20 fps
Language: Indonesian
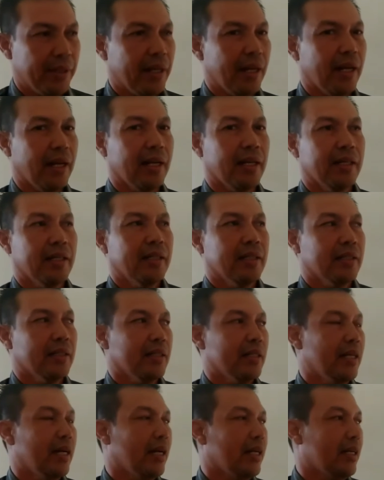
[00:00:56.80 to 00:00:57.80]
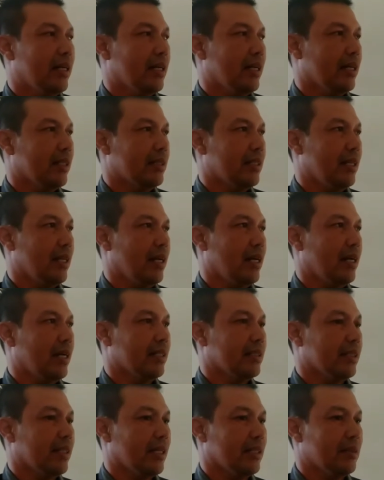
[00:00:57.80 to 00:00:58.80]
final tidak ada istilah
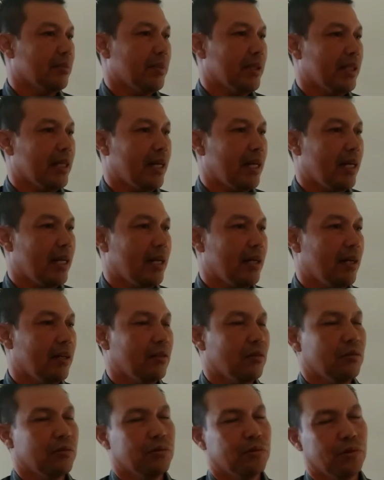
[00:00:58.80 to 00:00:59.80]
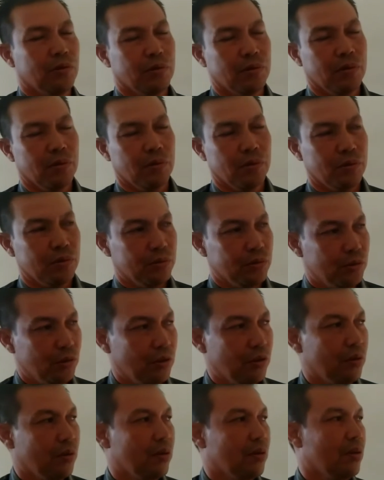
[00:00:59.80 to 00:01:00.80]
SK sementara atau unsur unsur
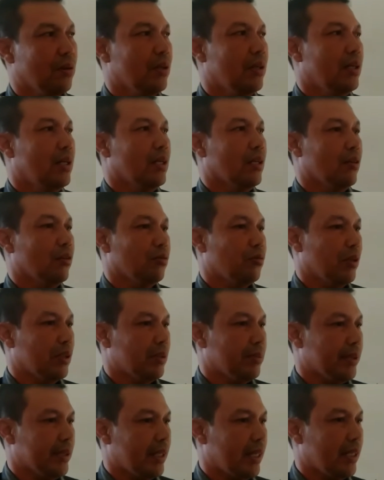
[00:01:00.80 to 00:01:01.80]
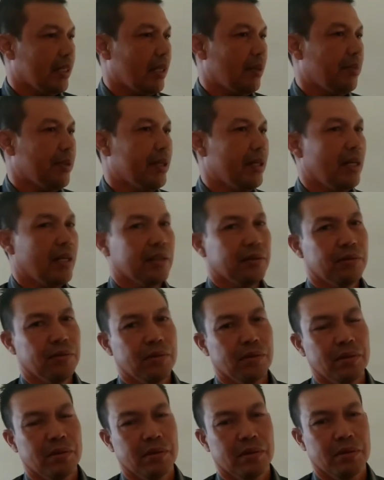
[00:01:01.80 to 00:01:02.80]
ketua sementara tapi dia
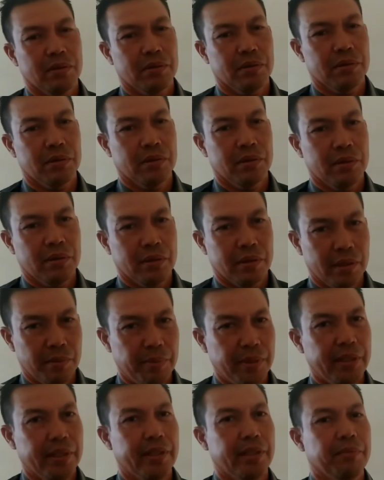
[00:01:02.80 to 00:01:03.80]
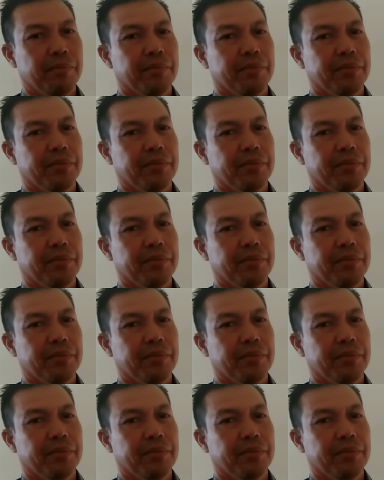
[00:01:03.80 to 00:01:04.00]
langsung definitif.